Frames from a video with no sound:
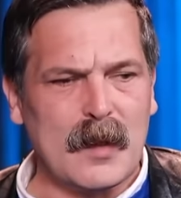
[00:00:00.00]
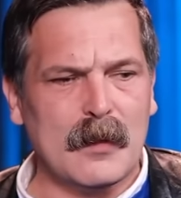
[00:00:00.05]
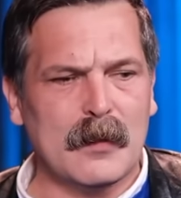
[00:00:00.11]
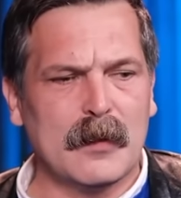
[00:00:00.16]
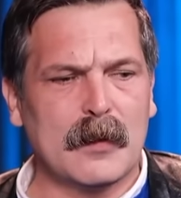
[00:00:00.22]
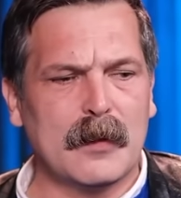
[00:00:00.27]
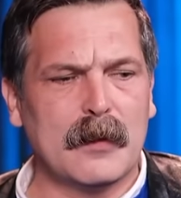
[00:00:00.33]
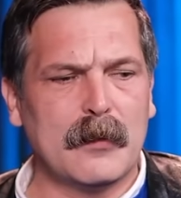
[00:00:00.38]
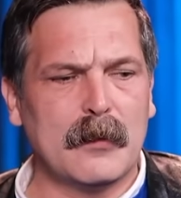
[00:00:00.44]

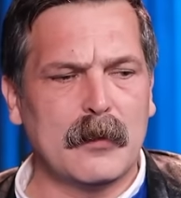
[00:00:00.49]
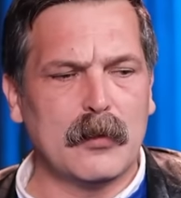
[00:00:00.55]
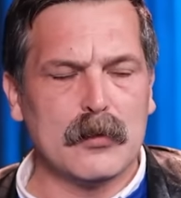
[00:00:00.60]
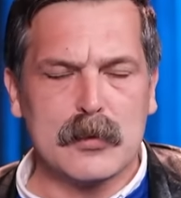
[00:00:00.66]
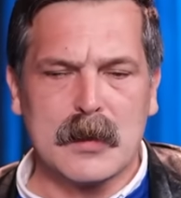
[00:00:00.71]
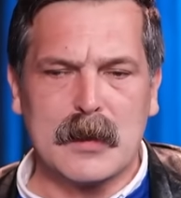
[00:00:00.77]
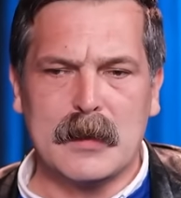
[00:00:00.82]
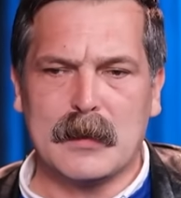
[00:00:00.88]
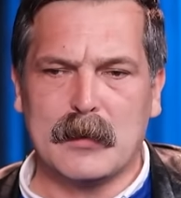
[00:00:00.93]
Ee,
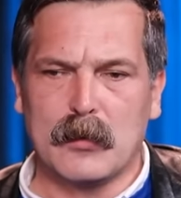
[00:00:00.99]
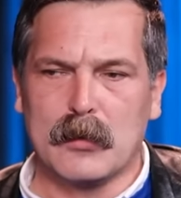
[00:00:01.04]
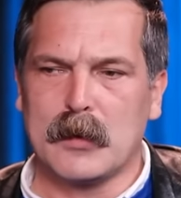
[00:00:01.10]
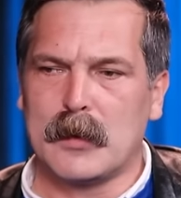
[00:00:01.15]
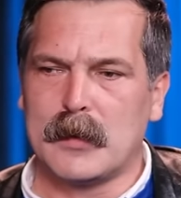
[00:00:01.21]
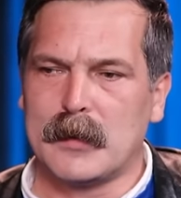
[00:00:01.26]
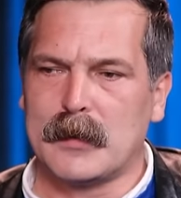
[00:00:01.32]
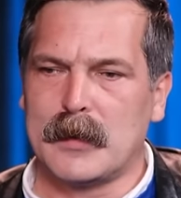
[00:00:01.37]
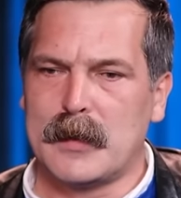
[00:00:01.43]
özellikle
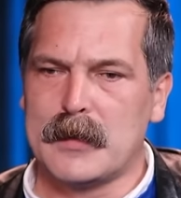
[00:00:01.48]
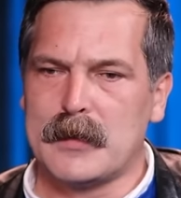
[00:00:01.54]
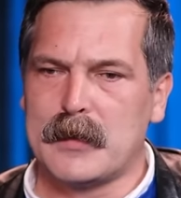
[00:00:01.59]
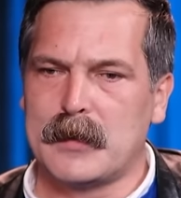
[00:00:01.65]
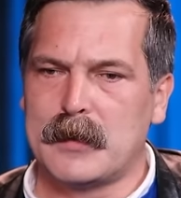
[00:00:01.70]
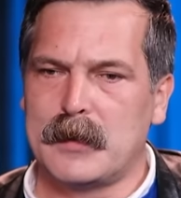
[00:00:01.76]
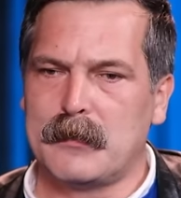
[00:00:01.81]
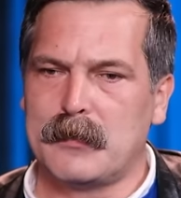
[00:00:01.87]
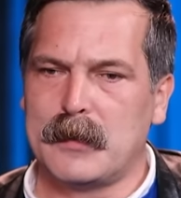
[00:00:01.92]
oraları tercih
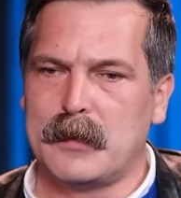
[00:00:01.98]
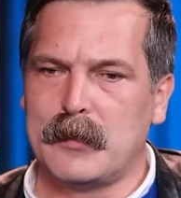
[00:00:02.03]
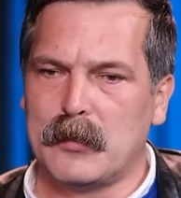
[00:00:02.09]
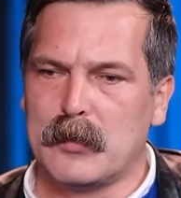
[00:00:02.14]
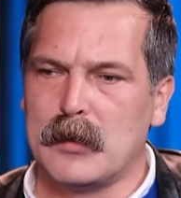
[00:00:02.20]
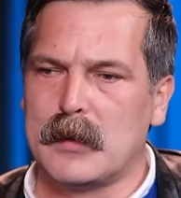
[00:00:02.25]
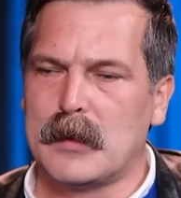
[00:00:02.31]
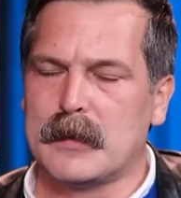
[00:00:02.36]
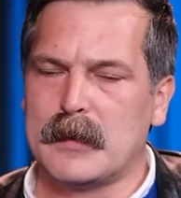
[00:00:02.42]
ettik ve
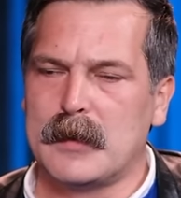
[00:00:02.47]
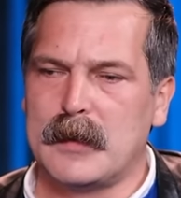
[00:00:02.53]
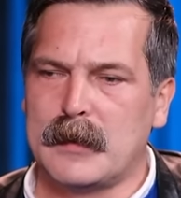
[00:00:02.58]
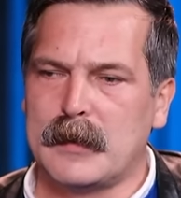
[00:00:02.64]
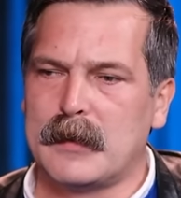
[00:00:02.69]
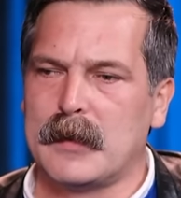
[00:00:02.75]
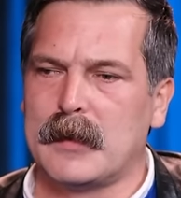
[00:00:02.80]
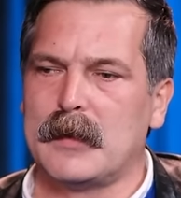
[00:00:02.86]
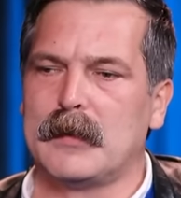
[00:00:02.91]
oralarda
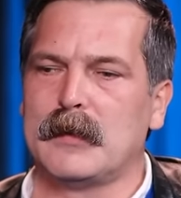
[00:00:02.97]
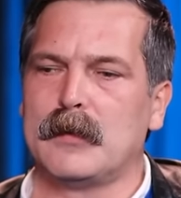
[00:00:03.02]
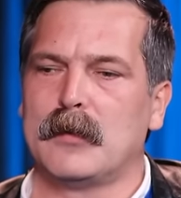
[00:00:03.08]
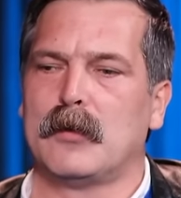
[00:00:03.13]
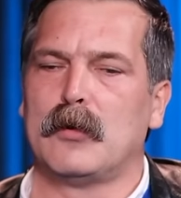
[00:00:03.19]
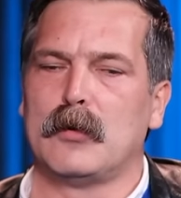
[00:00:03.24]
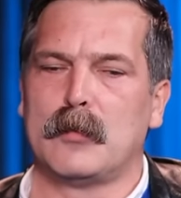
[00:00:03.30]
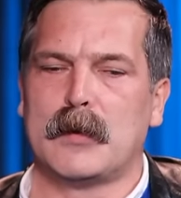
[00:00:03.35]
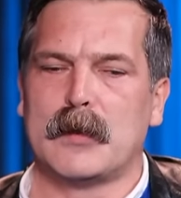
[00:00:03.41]
iddialı
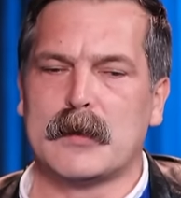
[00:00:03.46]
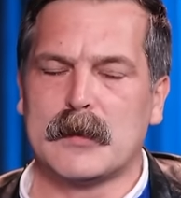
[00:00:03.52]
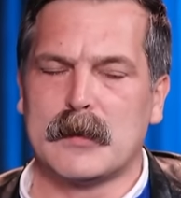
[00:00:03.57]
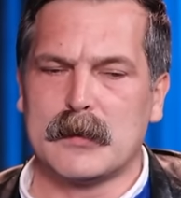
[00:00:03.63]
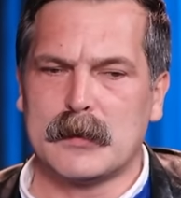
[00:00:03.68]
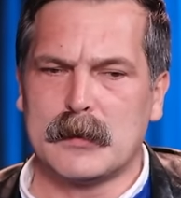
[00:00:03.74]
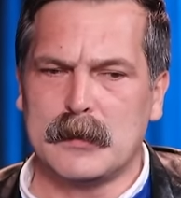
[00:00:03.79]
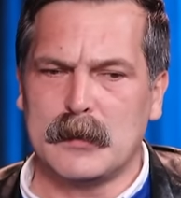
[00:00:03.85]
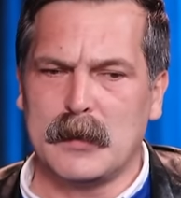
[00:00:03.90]
olmaya
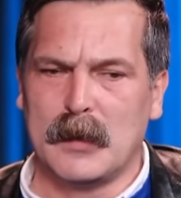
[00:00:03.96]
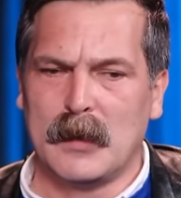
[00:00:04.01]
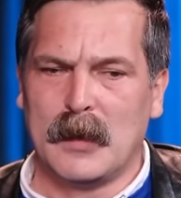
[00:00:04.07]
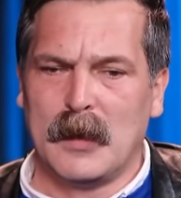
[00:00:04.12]
çalıştık.